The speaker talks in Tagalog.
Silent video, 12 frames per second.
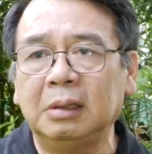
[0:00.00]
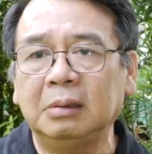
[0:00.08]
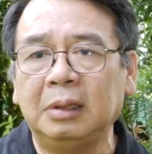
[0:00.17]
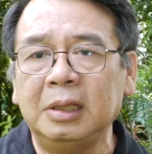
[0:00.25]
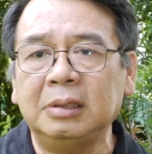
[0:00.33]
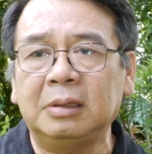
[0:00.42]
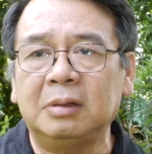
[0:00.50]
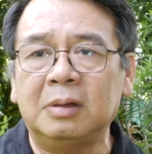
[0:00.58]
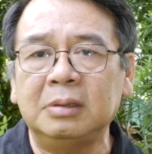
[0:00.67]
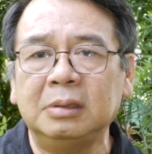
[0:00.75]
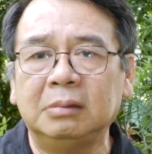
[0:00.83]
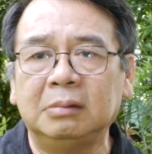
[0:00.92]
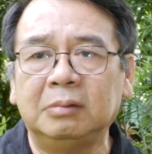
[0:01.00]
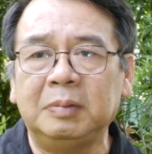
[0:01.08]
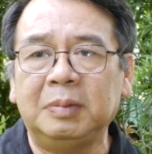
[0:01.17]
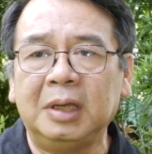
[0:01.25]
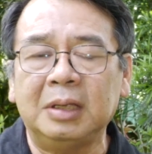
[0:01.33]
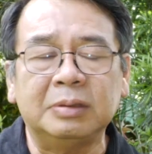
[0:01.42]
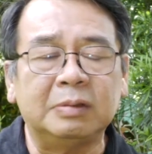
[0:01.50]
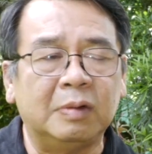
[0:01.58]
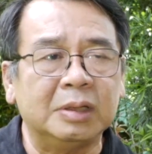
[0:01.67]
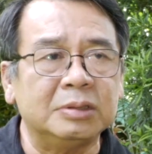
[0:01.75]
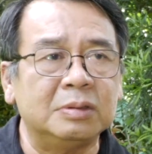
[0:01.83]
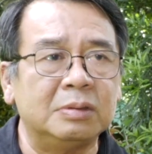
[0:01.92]
Later on, we began to
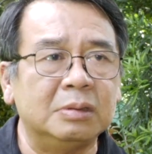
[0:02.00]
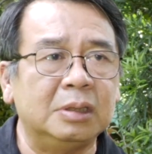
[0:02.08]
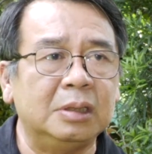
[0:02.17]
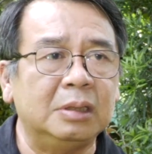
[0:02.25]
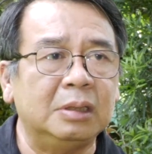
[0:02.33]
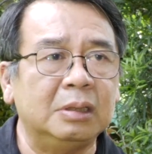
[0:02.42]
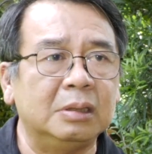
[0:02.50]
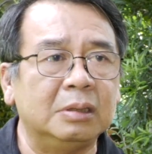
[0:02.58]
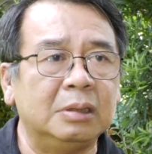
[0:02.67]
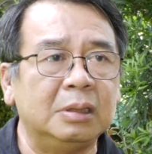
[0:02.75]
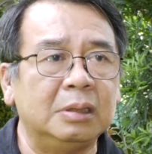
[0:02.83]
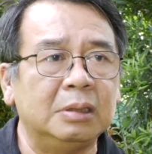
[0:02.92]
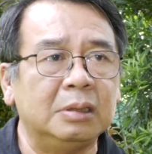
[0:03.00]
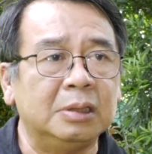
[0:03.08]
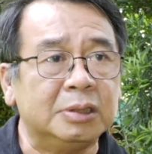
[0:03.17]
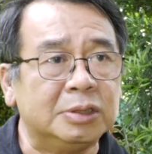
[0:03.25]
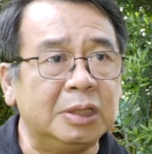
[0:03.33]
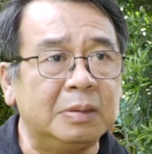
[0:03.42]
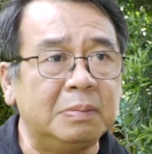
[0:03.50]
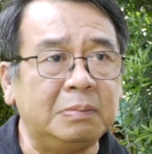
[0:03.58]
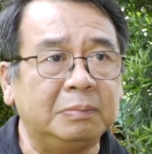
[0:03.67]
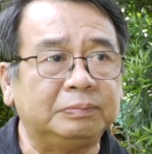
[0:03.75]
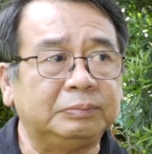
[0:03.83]
question the, the regime.